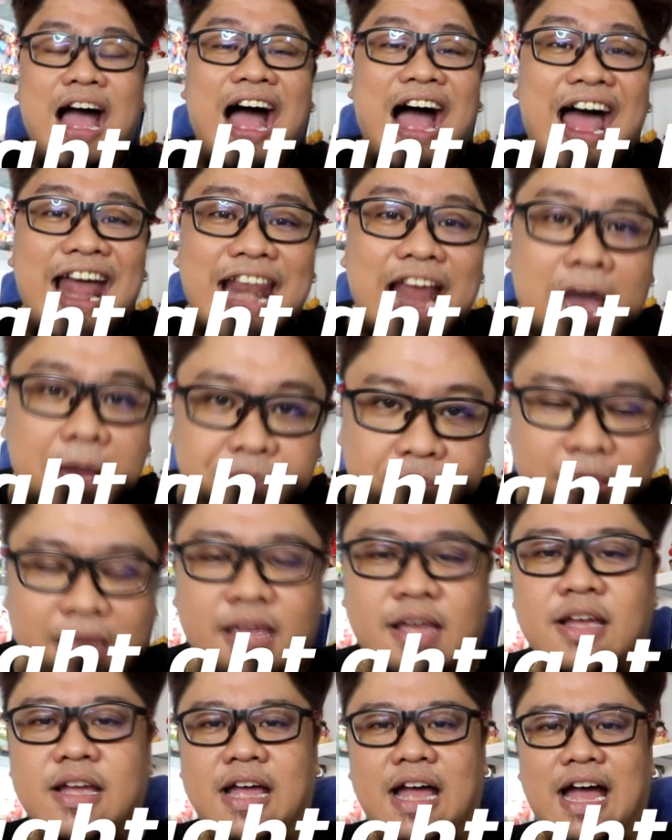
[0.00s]

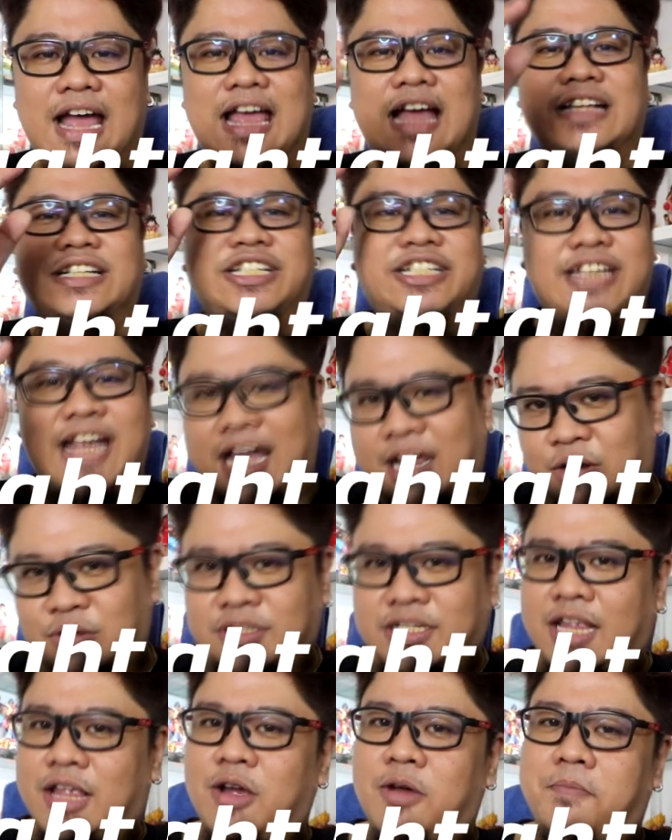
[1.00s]
Hanapi. Ayan,
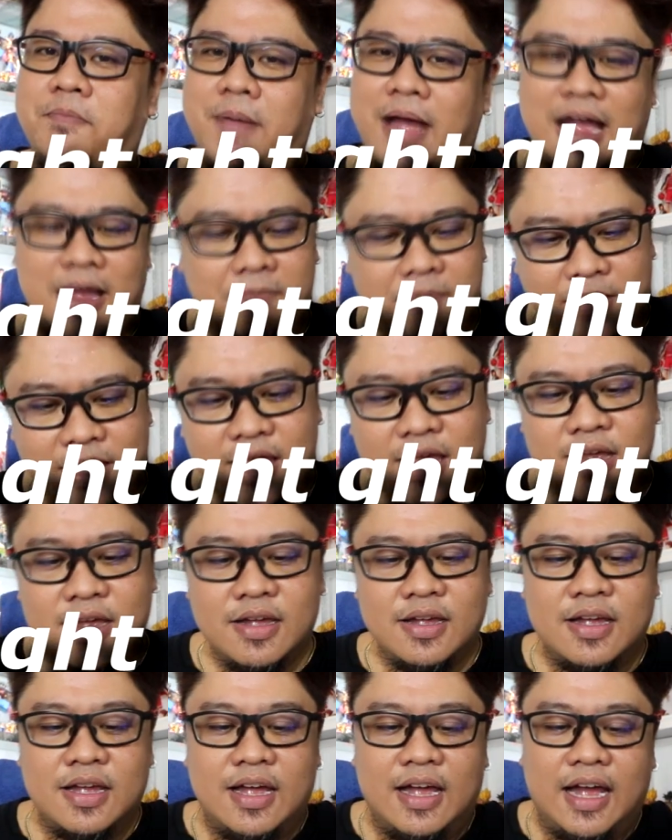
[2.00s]
shoutout sa'yo, papi.
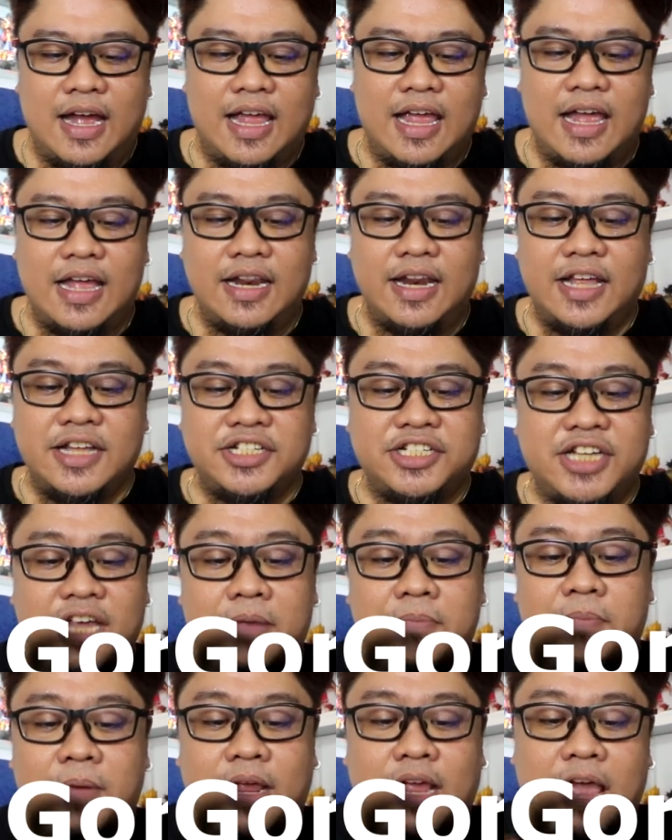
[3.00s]
Ayan, and
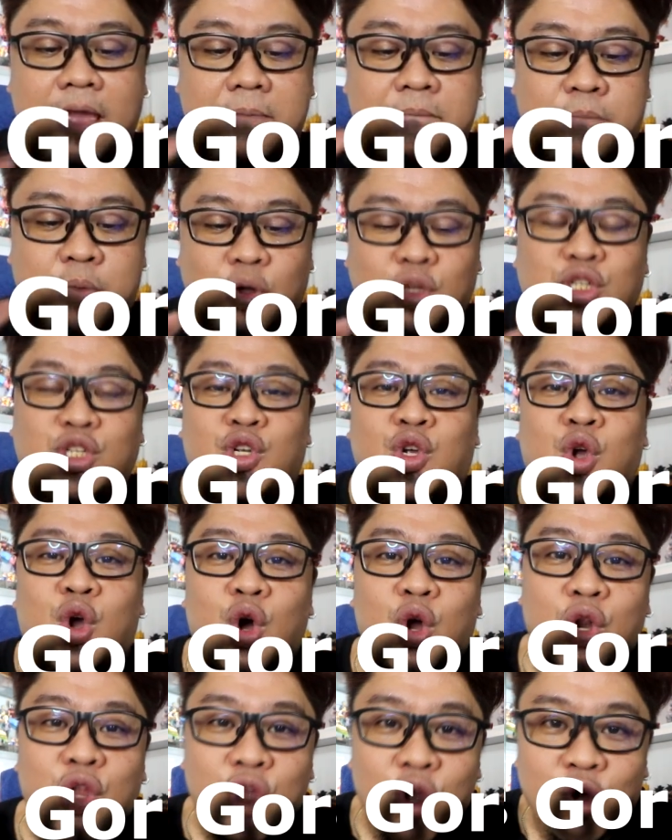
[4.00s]
syempre kay Boss
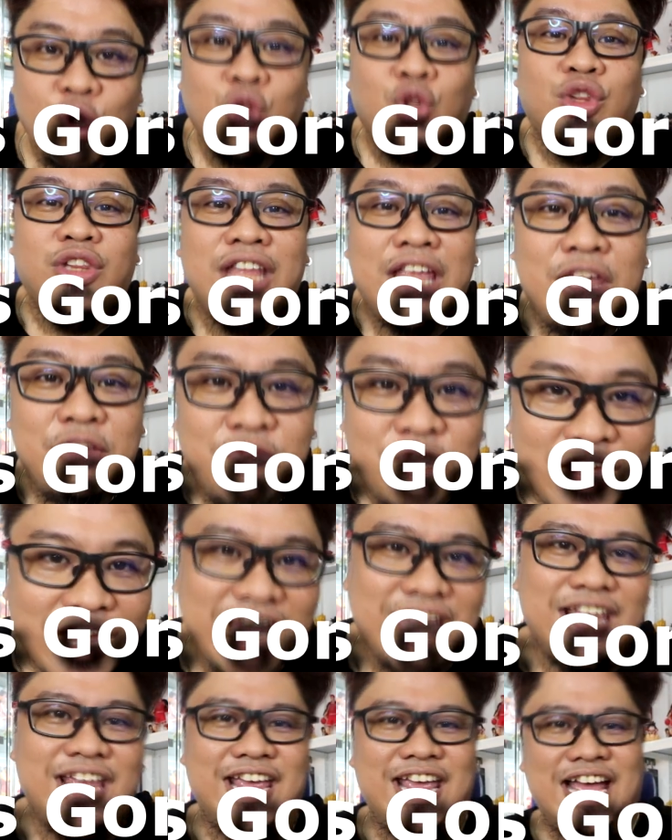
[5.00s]
Gorio
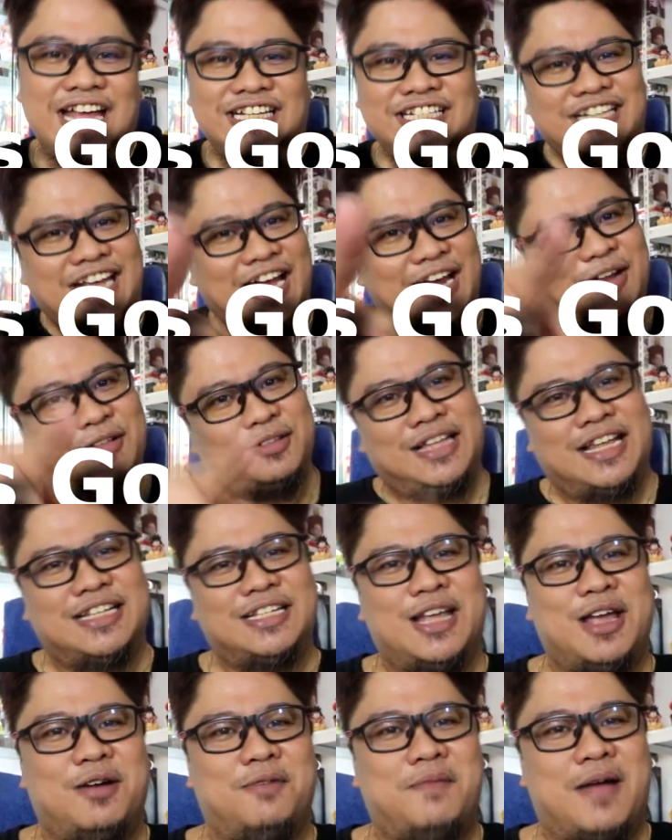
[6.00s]
TV. Ayan, shoutout din
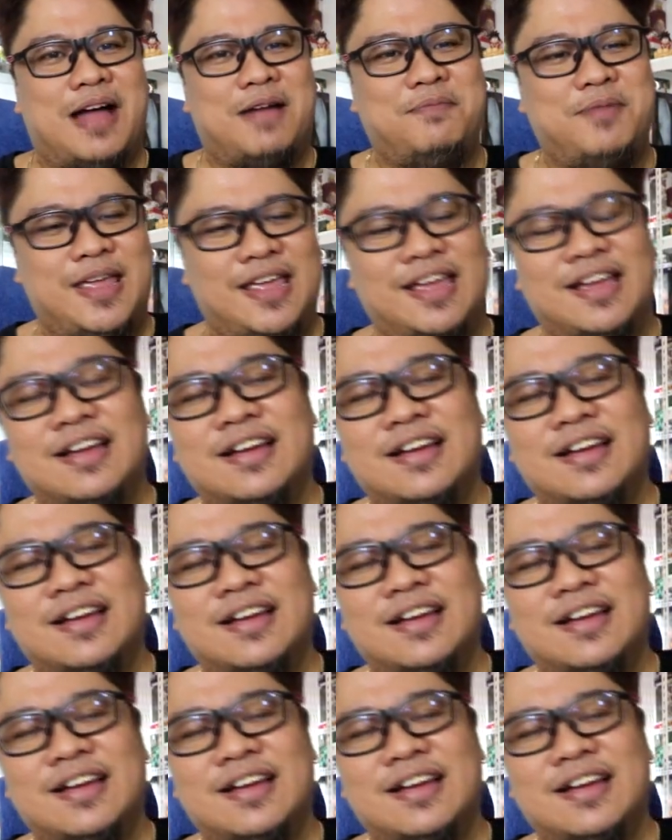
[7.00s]
sa'yo, papi.